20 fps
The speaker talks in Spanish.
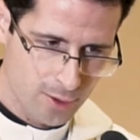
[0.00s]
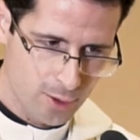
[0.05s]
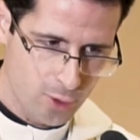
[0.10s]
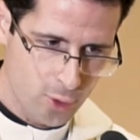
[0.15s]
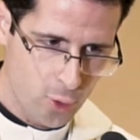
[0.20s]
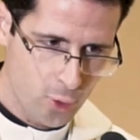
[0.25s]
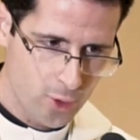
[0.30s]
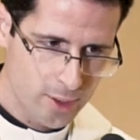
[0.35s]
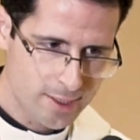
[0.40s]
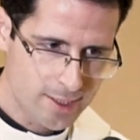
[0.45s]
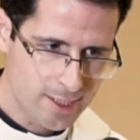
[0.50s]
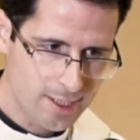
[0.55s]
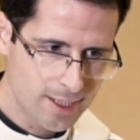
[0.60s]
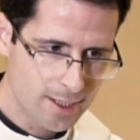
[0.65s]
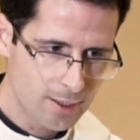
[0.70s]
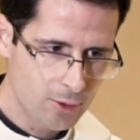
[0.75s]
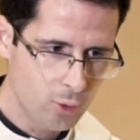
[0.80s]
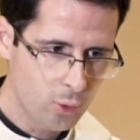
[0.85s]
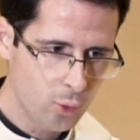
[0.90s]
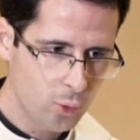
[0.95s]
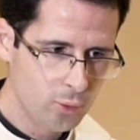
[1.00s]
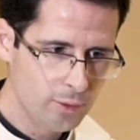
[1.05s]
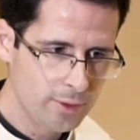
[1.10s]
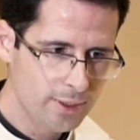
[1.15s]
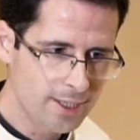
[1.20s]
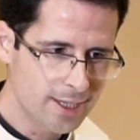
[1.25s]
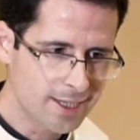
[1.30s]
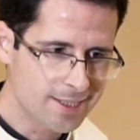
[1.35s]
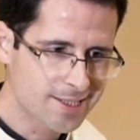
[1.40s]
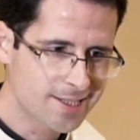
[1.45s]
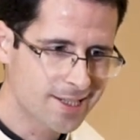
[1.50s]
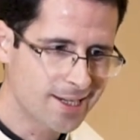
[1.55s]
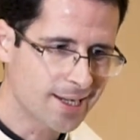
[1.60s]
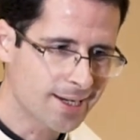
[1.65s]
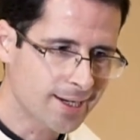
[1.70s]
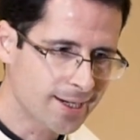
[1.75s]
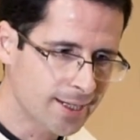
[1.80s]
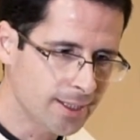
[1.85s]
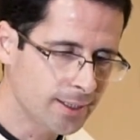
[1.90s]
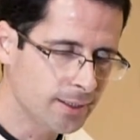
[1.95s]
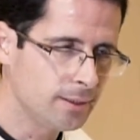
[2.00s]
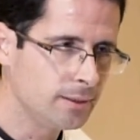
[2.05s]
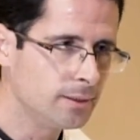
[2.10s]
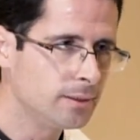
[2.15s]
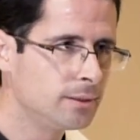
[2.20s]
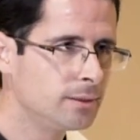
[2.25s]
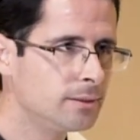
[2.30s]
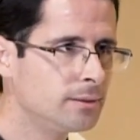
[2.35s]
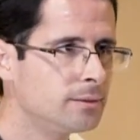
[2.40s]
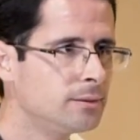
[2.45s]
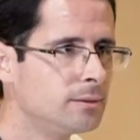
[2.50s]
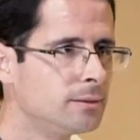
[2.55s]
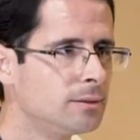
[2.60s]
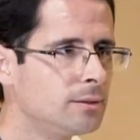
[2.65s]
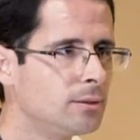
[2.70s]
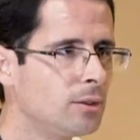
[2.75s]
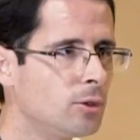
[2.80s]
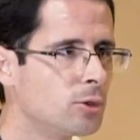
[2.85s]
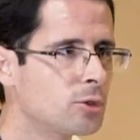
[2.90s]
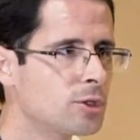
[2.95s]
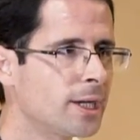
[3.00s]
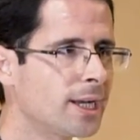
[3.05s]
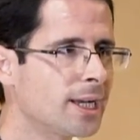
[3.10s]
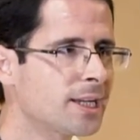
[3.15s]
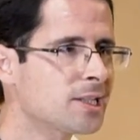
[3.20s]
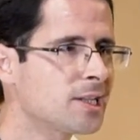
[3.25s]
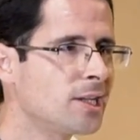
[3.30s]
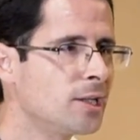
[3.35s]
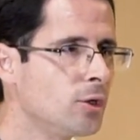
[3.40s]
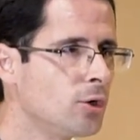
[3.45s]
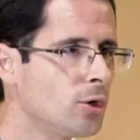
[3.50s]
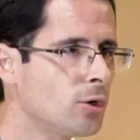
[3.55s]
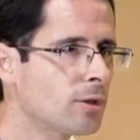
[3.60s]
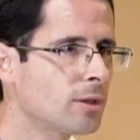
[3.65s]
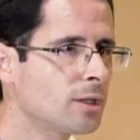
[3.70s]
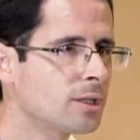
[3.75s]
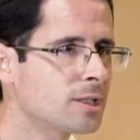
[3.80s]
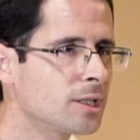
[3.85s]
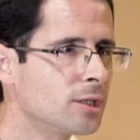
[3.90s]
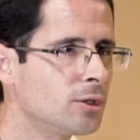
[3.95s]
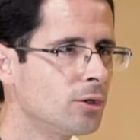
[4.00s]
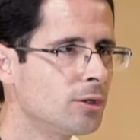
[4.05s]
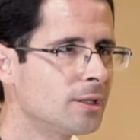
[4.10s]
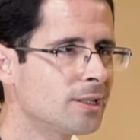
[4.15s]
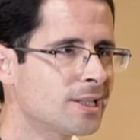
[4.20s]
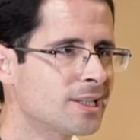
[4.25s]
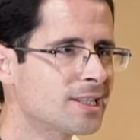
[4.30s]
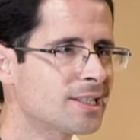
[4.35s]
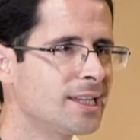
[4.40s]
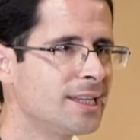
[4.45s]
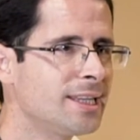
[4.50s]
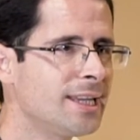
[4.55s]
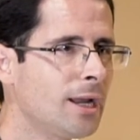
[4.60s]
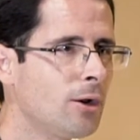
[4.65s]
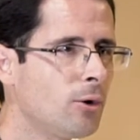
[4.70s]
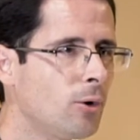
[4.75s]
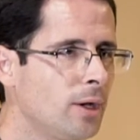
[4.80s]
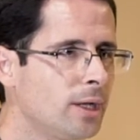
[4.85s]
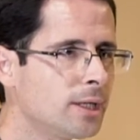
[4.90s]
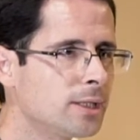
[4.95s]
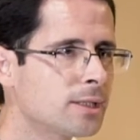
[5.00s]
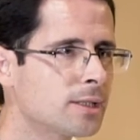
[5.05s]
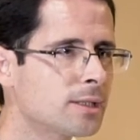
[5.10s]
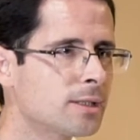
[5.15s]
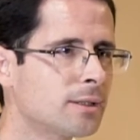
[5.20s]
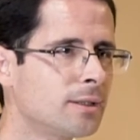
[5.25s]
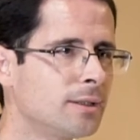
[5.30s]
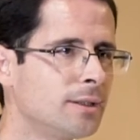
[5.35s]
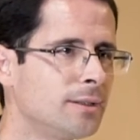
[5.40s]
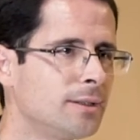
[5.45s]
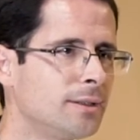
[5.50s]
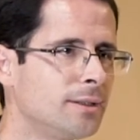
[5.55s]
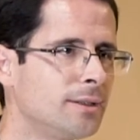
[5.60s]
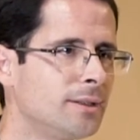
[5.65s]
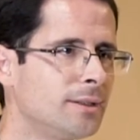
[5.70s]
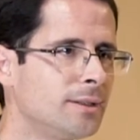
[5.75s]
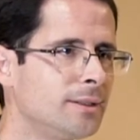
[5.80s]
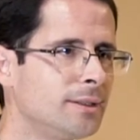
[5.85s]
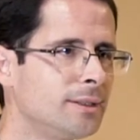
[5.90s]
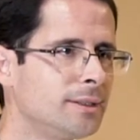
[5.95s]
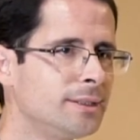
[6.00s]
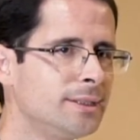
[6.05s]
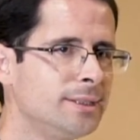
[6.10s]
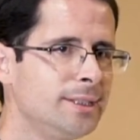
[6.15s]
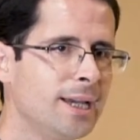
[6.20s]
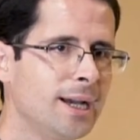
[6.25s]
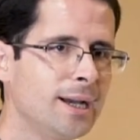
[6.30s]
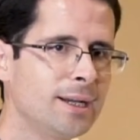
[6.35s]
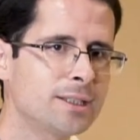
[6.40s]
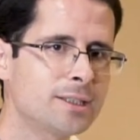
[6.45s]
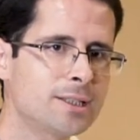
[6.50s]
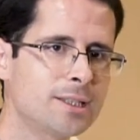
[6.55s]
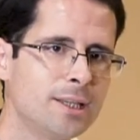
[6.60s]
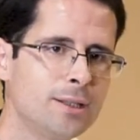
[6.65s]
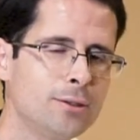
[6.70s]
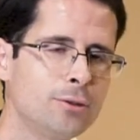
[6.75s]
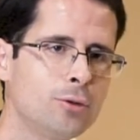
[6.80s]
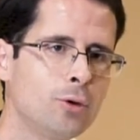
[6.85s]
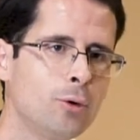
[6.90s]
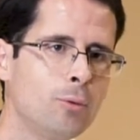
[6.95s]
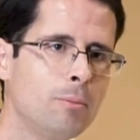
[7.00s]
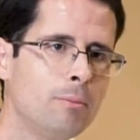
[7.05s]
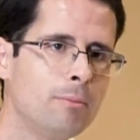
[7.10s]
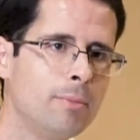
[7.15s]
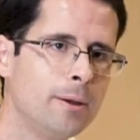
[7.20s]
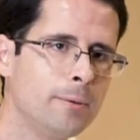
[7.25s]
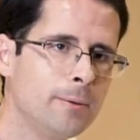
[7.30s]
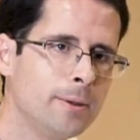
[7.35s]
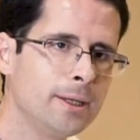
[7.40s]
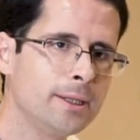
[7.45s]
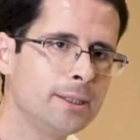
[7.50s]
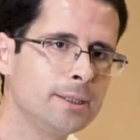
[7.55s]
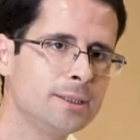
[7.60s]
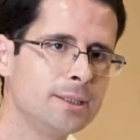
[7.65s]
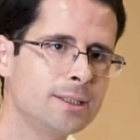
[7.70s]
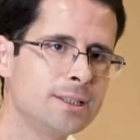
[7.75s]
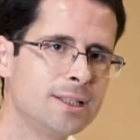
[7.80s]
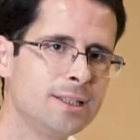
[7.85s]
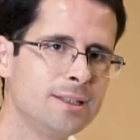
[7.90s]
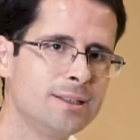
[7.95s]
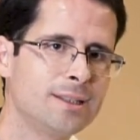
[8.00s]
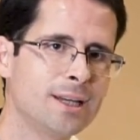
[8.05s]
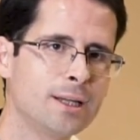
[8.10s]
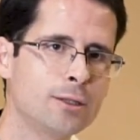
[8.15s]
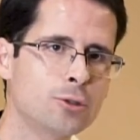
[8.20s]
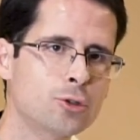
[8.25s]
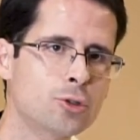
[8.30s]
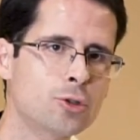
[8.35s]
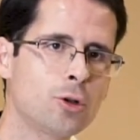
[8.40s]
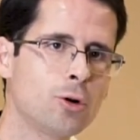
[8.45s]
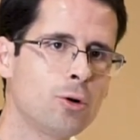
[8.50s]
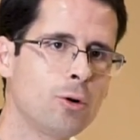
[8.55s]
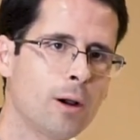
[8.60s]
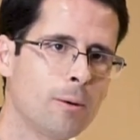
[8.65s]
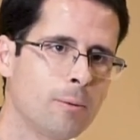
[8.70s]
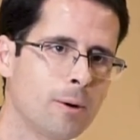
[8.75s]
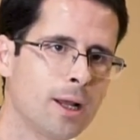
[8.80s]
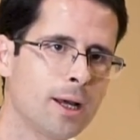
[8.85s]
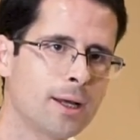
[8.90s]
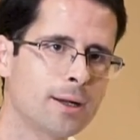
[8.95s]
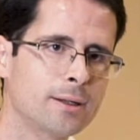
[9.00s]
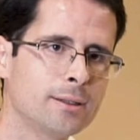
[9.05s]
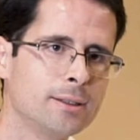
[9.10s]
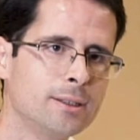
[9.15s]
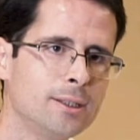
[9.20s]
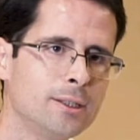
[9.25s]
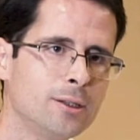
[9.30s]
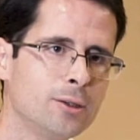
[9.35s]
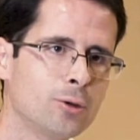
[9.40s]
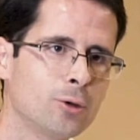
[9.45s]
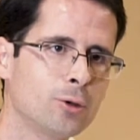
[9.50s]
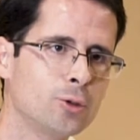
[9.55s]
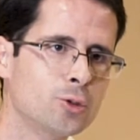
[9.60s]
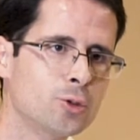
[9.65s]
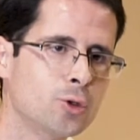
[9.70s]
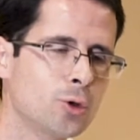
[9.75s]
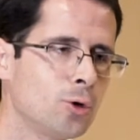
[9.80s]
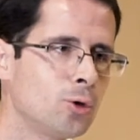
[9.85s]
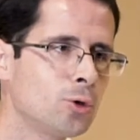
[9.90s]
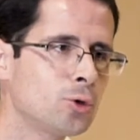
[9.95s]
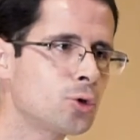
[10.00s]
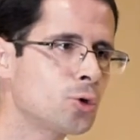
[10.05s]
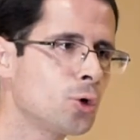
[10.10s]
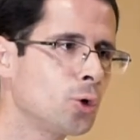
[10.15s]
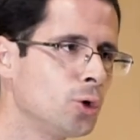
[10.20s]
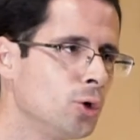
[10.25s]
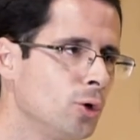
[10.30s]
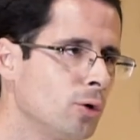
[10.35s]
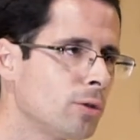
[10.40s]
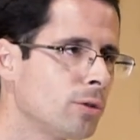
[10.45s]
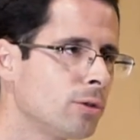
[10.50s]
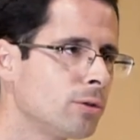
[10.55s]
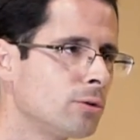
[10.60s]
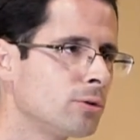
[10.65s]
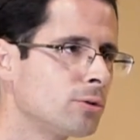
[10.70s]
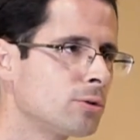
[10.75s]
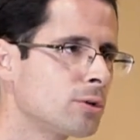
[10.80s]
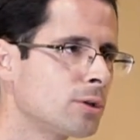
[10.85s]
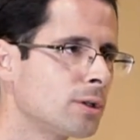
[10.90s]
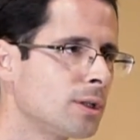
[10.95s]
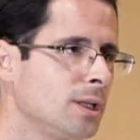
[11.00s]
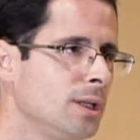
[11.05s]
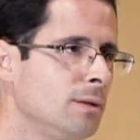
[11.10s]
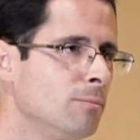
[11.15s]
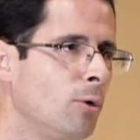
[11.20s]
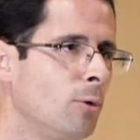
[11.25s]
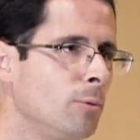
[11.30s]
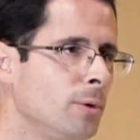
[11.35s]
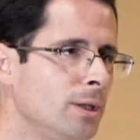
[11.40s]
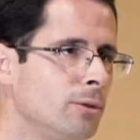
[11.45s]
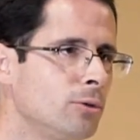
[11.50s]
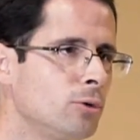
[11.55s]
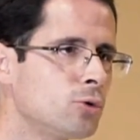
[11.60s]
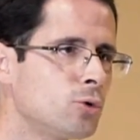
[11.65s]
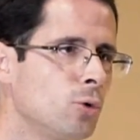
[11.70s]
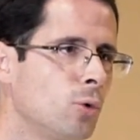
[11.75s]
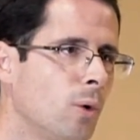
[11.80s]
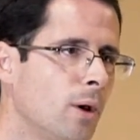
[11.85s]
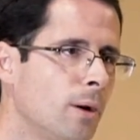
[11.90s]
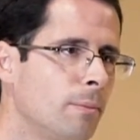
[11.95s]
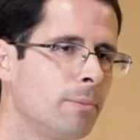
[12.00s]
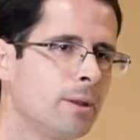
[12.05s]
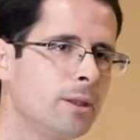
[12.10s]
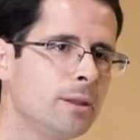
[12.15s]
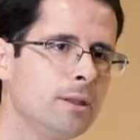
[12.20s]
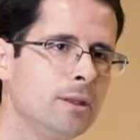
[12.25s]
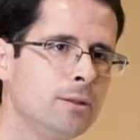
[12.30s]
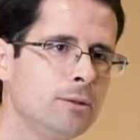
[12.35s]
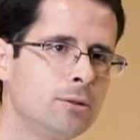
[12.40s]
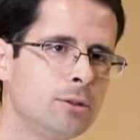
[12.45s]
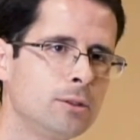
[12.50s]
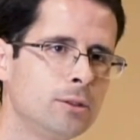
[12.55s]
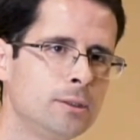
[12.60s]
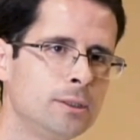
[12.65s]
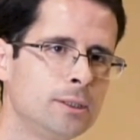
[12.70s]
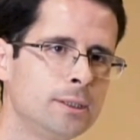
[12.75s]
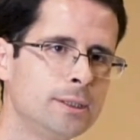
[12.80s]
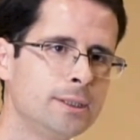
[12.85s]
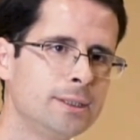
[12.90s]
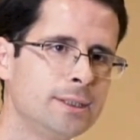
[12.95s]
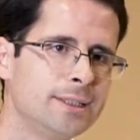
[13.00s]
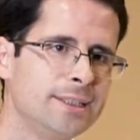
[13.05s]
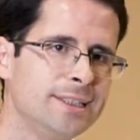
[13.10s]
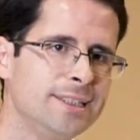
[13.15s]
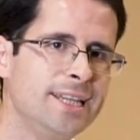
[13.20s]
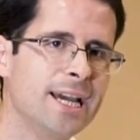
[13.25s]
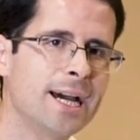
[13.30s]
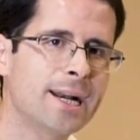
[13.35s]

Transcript: No es que él un día será rey o será señor de señores, es que ya lo es. Ya siendo un bebé, sin tan solo hablar, con solo sollozos y moviendo su cuerpecito, ya